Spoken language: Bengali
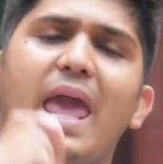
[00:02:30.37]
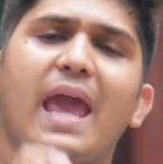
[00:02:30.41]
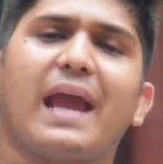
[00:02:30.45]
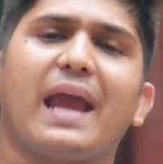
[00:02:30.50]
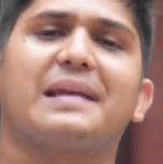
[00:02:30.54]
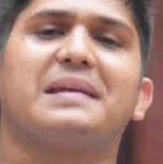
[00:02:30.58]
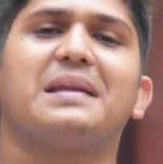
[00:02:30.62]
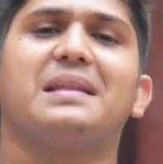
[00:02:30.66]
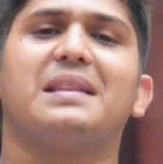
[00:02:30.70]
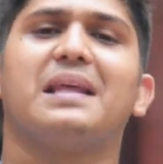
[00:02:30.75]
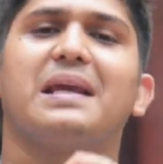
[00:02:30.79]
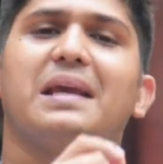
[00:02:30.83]

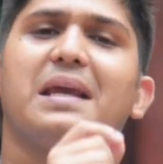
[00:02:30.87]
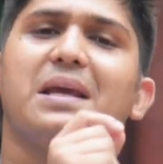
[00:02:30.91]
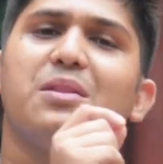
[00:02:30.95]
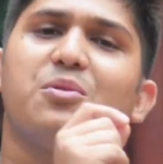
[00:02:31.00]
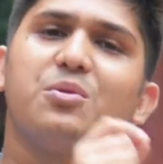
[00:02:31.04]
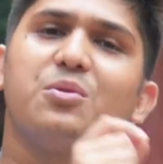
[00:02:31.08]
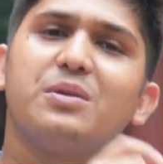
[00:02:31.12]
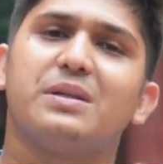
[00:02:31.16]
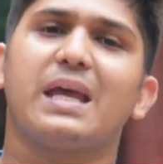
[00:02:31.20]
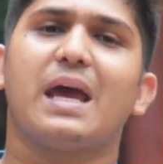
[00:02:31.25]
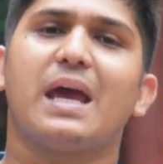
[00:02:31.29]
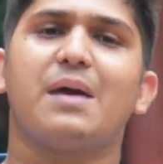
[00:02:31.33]
একটা থেকে
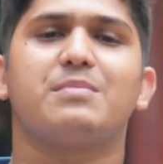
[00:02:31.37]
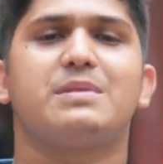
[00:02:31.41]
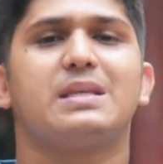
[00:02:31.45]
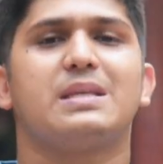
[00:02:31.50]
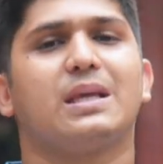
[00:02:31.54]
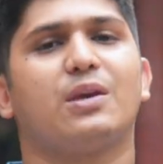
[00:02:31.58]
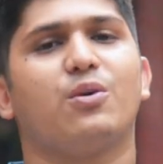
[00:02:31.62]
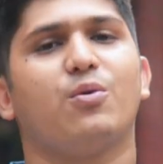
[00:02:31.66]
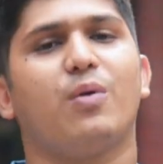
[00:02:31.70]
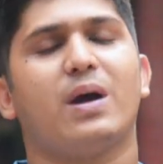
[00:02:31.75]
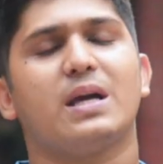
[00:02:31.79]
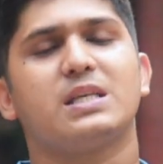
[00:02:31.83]
দুইটা
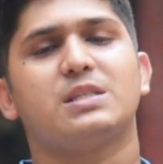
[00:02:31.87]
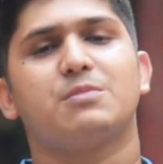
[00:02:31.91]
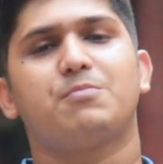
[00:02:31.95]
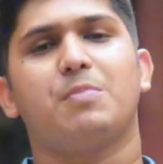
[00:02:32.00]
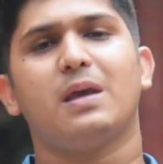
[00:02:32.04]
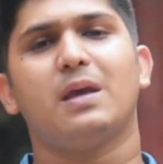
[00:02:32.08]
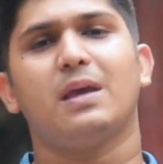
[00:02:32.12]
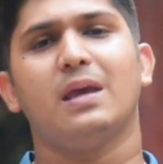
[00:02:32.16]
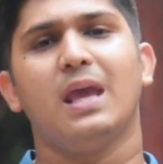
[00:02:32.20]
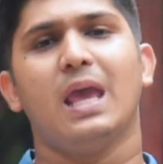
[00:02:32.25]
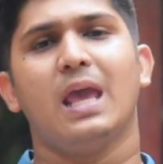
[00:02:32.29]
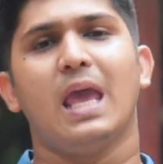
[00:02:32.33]
এমসিকিউ
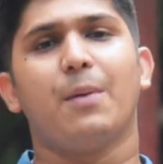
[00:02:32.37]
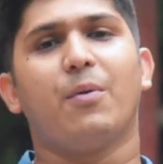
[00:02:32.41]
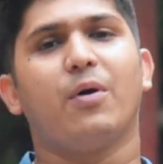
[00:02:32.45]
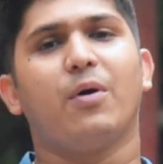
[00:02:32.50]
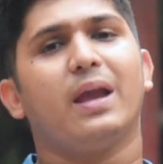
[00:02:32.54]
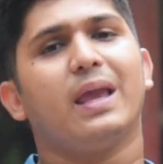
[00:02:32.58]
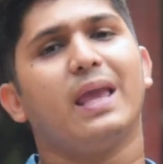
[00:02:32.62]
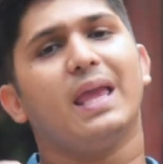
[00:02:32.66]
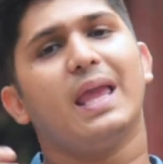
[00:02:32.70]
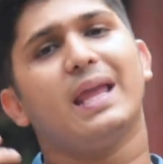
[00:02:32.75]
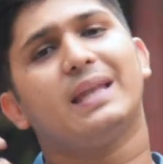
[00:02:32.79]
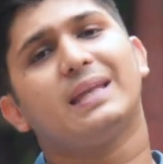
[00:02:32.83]
আসবে এবং
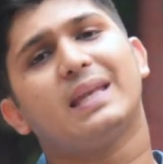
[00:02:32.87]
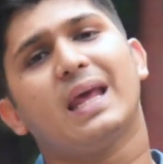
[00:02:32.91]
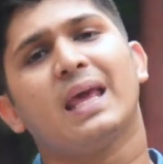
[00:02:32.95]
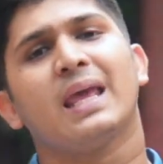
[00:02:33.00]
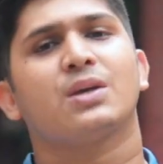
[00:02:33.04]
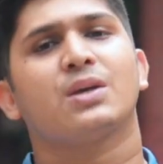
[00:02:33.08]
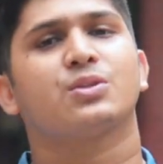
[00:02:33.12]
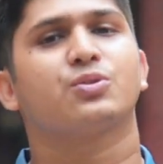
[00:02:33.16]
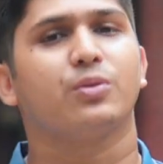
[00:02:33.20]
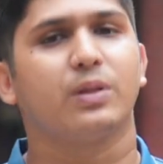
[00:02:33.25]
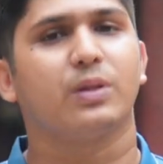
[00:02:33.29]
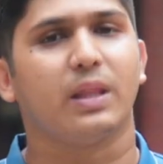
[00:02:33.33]
এটাই
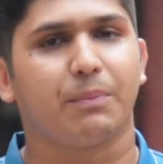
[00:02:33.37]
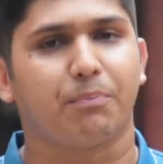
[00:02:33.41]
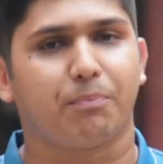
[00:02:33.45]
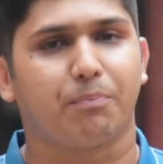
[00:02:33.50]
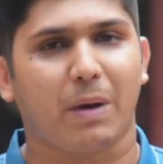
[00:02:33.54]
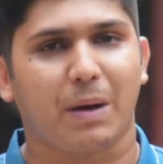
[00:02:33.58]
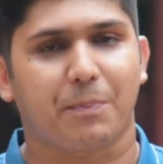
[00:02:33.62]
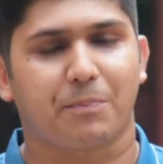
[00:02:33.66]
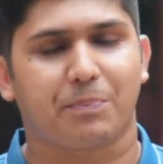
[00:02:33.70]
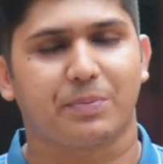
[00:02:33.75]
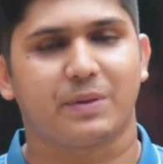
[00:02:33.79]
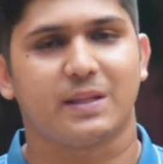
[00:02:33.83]
আসলে
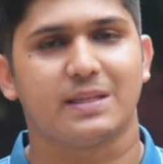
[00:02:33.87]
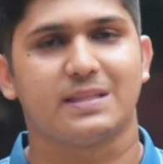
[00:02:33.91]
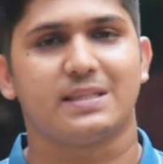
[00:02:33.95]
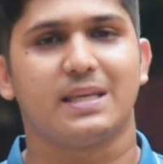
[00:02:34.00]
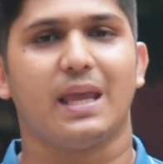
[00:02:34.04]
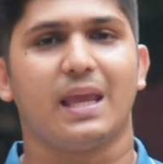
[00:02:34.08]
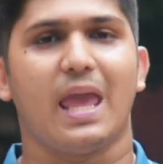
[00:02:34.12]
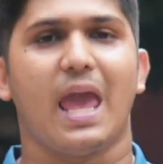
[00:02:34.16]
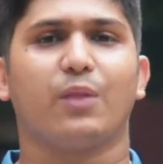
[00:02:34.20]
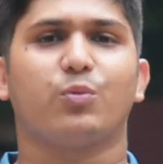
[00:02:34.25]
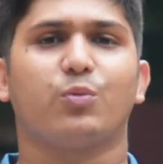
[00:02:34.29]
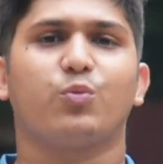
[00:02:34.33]
পাপড়ি
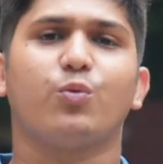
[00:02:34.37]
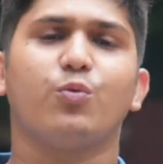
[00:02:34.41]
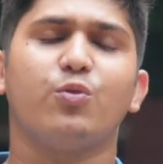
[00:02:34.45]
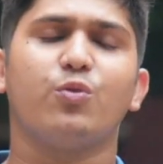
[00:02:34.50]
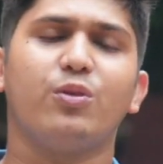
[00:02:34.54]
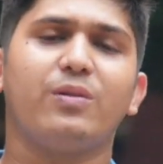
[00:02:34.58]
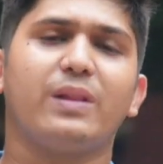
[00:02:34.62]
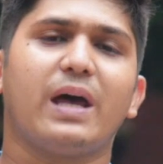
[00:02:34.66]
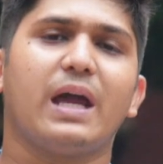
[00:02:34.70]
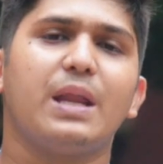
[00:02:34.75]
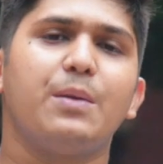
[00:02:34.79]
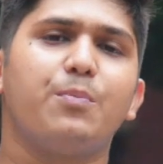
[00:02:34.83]
যে
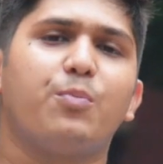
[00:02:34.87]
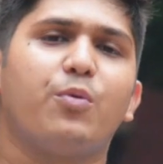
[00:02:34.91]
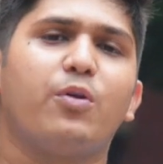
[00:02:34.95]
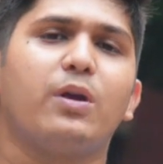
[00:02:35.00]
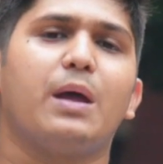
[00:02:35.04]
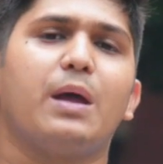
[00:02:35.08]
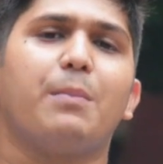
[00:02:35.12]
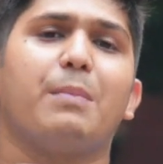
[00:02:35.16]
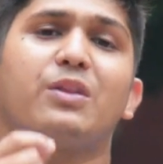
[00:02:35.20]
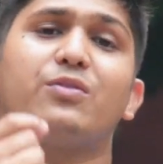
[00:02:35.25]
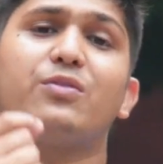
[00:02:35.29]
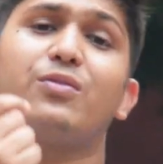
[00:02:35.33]
এতগুলো লাইন
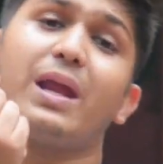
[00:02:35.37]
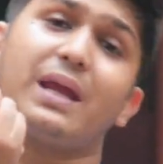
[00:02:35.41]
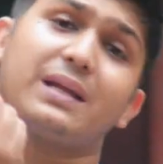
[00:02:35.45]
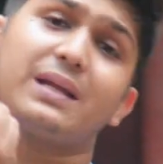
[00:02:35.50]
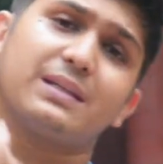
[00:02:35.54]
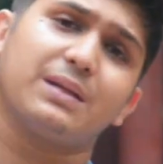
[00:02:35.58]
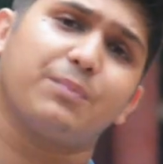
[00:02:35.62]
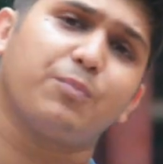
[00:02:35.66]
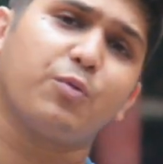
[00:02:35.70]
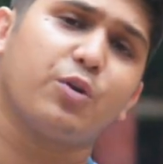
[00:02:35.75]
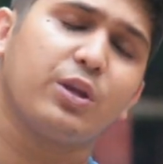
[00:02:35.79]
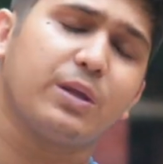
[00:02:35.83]
পড়লাম মাত্র
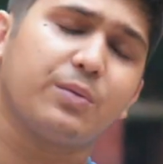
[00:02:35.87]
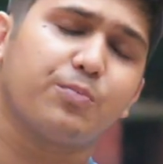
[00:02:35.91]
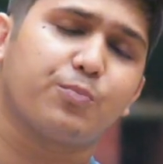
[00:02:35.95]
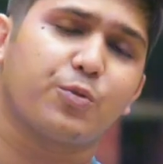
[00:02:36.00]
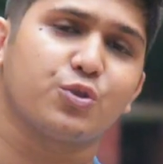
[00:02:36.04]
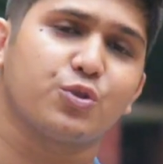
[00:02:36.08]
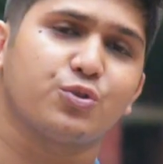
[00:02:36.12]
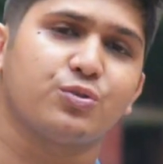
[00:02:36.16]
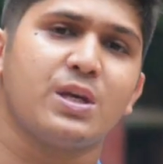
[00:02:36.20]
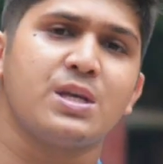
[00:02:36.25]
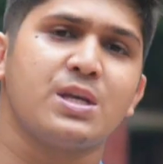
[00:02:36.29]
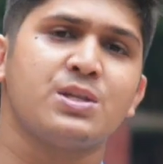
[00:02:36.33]
একটা
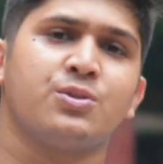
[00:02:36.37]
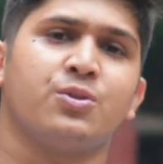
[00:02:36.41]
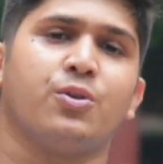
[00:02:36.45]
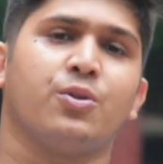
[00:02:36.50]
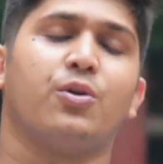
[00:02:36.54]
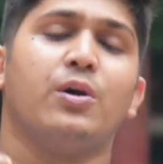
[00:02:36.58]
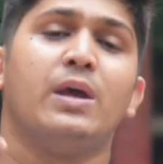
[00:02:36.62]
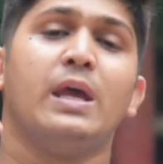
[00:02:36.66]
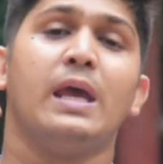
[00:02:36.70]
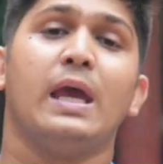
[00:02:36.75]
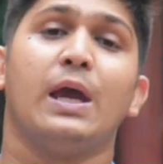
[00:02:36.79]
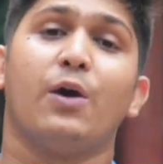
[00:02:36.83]
প্রশ্ন আসলো
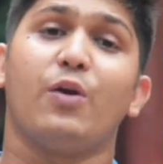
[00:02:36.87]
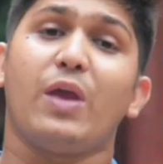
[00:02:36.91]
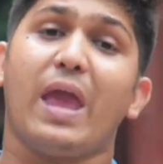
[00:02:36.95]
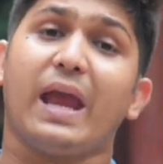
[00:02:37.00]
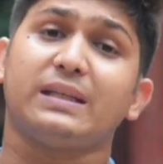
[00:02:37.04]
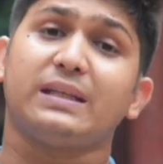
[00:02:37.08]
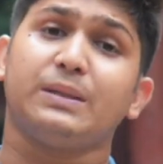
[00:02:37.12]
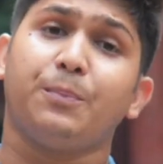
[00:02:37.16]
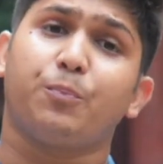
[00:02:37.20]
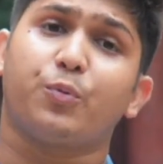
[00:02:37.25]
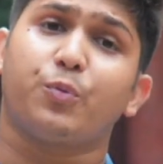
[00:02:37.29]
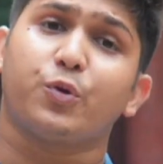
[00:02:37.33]
ওই
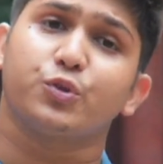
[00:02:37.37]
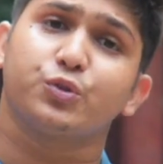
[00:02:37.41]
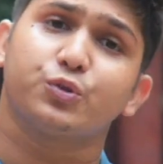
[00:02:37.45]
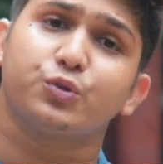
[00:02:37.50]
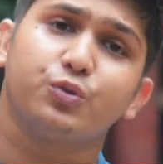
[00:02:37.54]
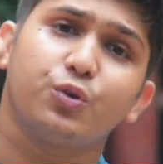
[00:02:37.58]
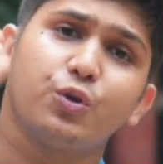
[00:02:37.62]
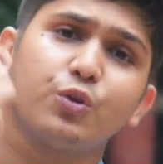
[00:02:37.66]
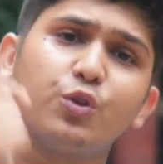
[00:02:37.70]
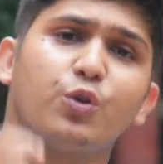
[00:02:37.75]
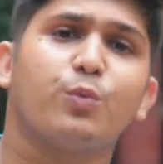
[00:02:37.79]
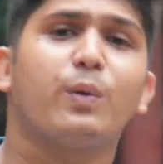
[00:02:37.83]
একটা
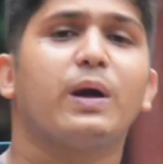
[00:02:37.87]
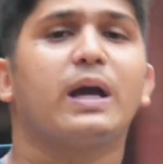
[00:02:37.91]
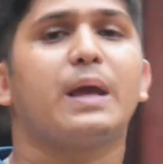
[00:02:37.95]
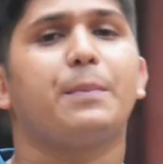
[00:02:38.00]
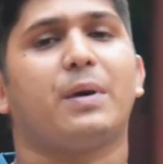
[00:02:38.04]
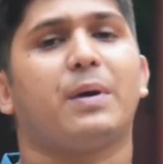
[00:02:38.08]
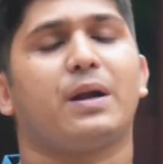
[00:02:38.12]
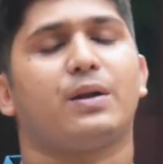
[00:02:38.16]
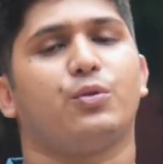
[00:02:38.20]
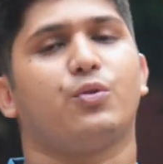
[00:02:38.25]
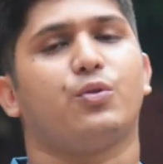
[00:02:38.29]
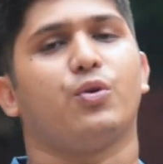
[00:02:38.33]
প্রশ্নই তোমাকে
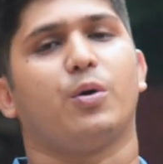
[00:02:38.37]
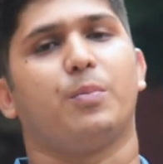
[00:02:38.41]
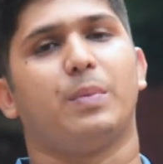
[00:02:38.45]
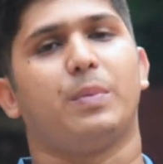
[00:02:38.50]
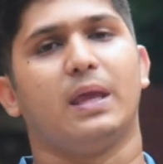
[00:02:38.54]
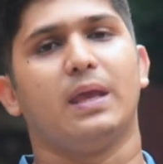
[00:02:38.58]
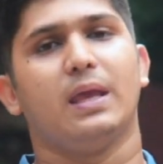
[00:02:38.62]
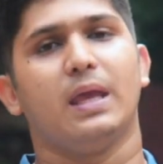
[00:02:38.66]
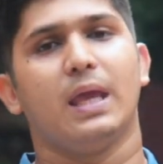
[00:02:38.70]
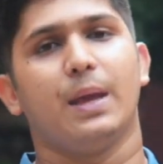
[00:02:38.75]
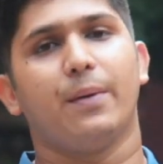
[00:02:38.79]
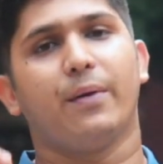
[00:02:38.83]
পারতে হবে
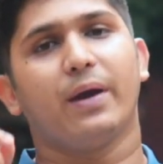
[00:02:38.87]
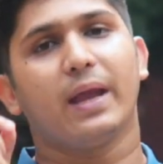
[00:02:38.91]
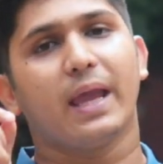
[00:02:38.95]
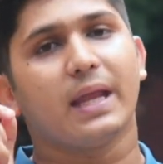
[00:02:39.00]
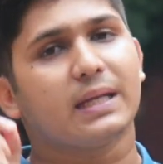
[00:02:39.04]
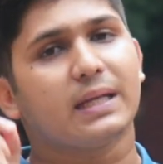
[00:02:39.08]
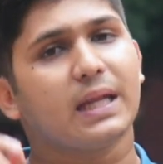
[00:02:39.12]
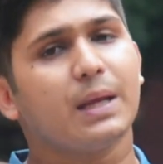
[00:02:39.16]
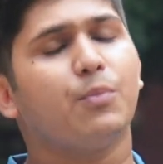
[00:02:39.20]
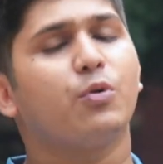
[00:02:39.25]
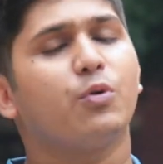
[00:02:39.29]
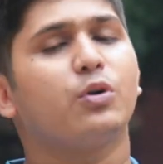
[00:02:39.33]
এবং
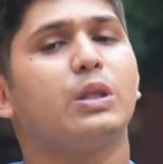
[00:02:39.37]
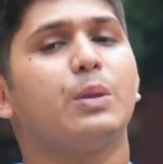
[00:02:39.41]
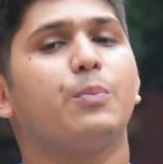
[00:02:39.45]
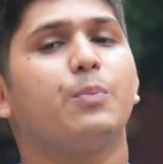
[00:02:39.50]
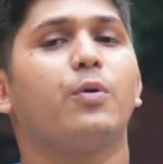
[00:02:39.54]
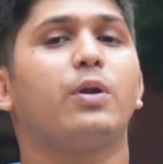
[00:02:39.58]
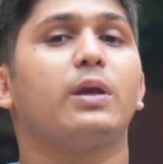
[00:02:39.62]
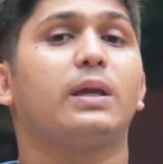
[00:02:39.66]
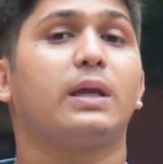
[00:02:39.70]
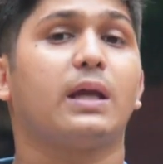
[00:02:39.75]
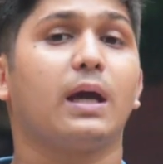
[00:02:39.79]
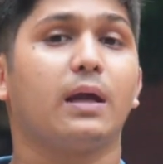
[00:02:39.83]
এটাই ভর্তি
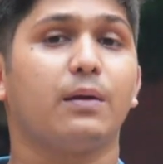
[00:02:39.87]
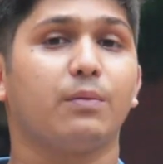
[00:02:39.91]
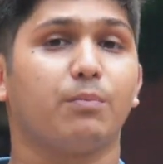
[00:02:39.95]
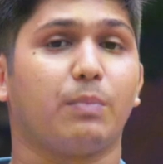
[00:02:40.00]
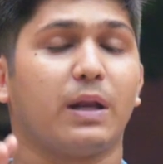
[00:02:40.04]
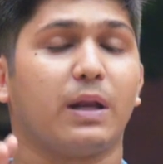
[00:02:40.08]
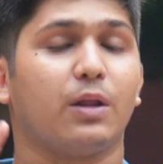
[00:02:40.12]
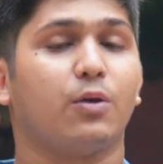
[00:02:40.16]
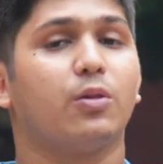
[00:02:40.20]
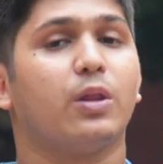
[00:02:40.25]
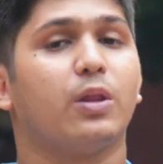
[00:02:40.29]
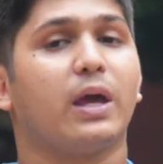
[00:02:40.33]
পরীক্ষার
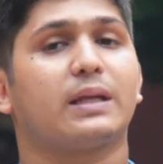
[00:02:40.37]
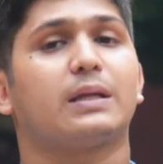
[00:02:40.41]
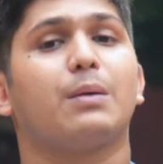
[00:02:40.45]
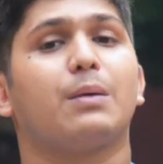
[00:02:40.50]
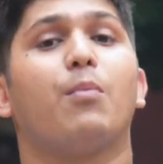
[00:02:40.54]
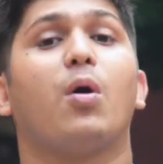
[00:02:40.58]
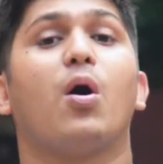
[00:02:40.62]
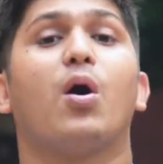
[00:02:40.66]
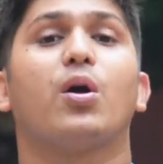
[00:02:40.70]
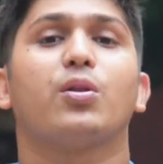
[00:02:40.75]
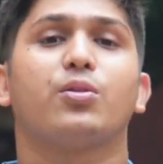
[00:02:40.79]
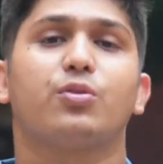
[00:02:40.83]
মানে হলো একটা
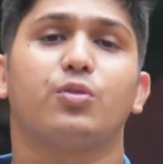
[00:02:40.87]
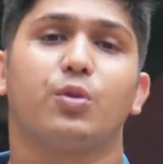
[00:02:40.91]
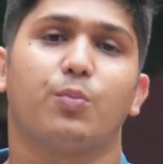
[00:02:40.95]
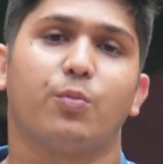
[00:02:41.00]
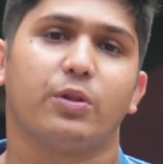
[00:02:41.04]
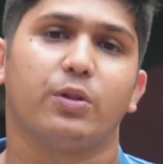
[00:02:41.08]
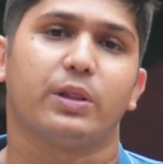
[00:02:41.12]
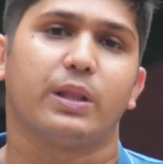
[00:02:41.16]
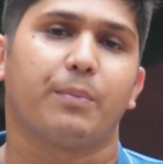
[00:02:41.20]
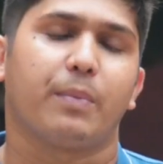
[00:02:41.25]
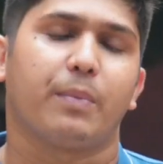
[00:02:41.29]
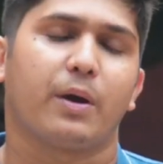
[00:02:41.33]
মহত্ব
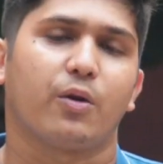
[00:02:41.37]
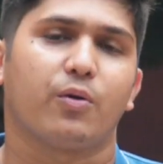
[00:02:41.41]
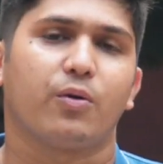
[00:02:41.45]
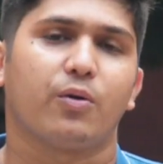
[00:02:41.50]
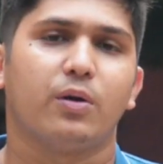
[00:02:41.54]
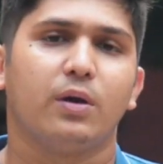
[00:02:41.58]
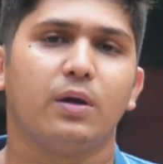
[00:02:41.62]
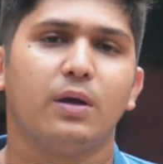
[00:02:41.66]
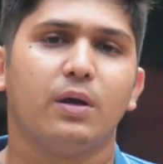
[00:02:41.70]
বলতে পারো